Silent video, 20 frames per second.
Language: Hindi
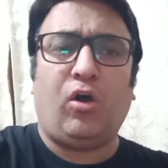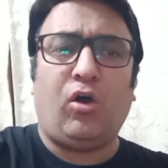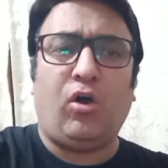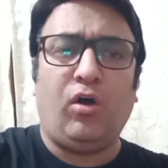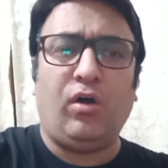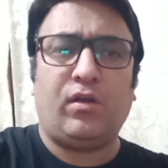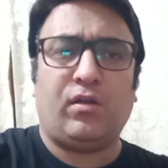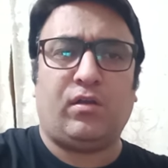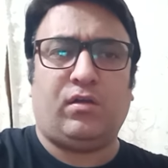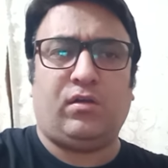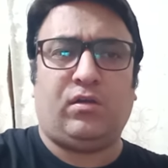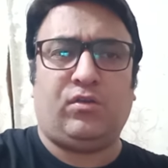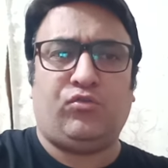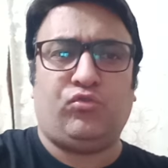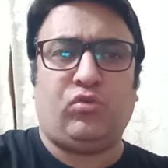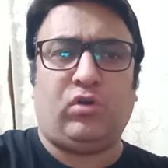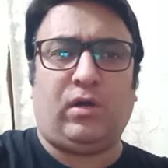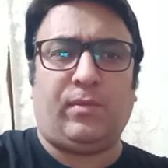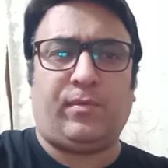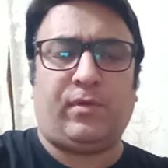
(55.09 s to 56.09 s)
और
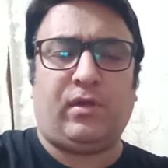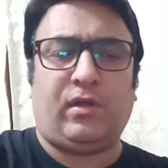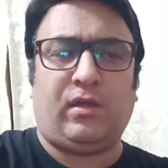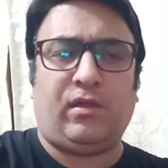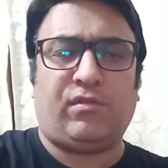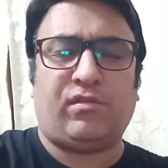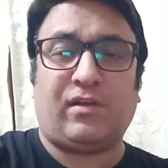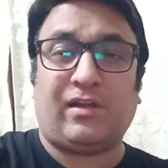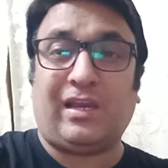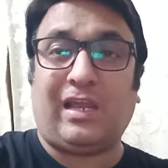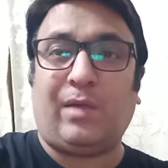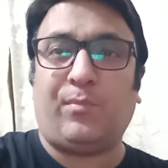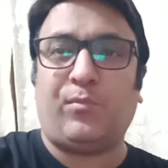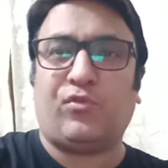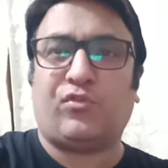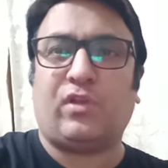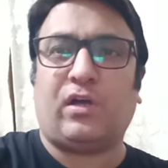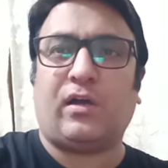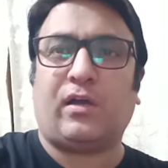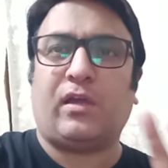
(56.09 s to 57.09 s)
जो आपके सकलैम
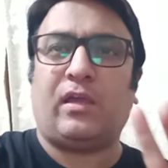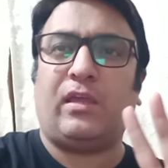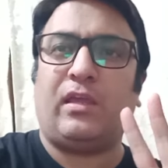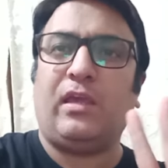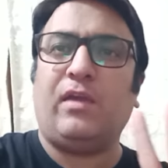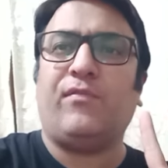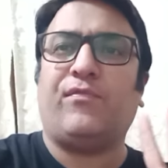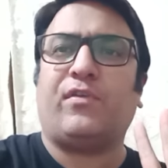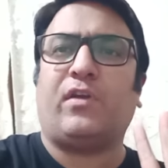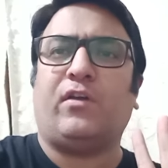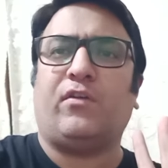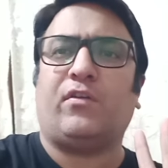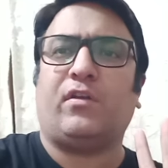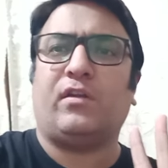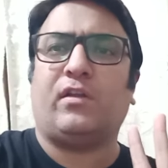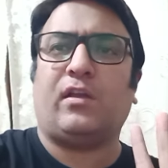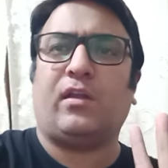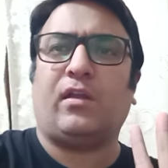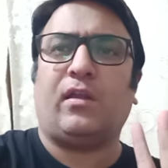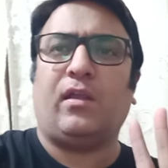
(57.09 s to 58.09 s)
मुश्ताक हैं ये फ्रंट
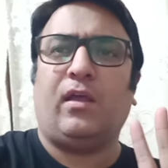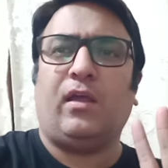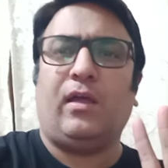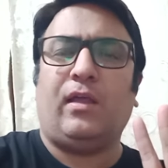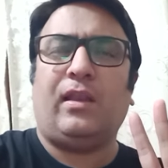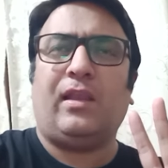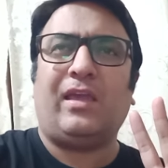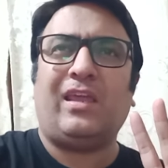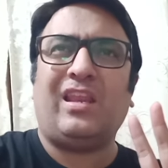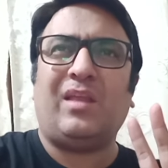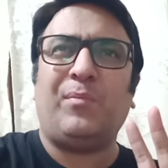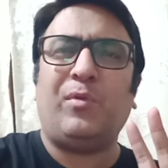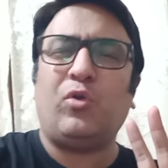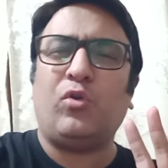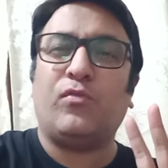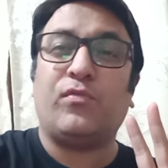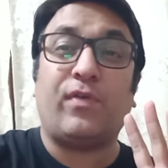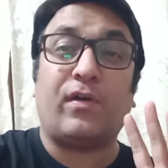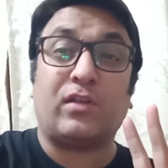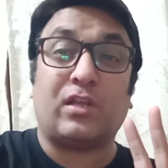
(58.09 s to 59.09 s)
रनर हैं लेकिन अभी
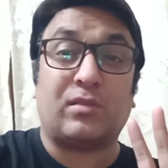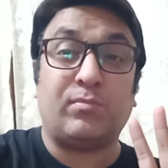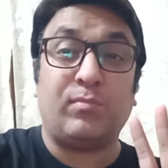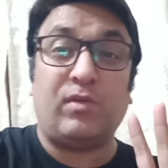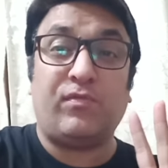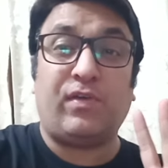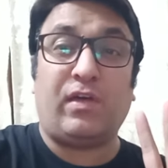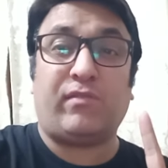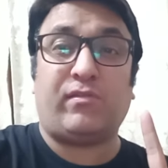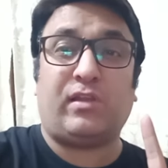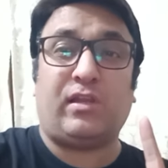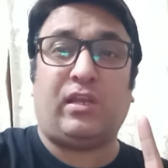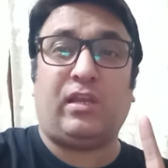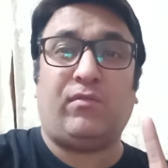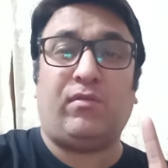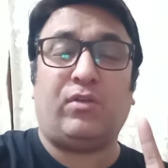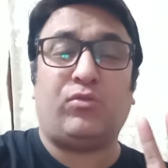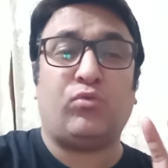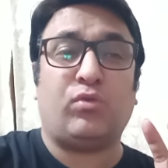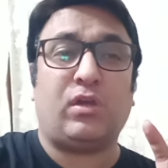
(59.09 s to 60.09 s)
कोई हतमी फैसला नहीं
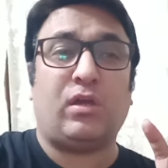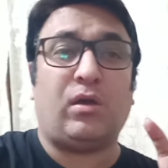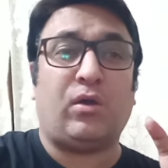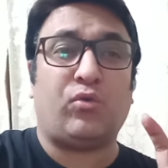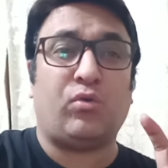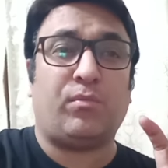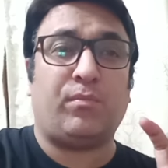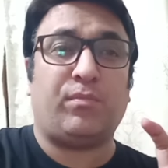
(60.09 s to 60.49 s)
हुआ चूँकि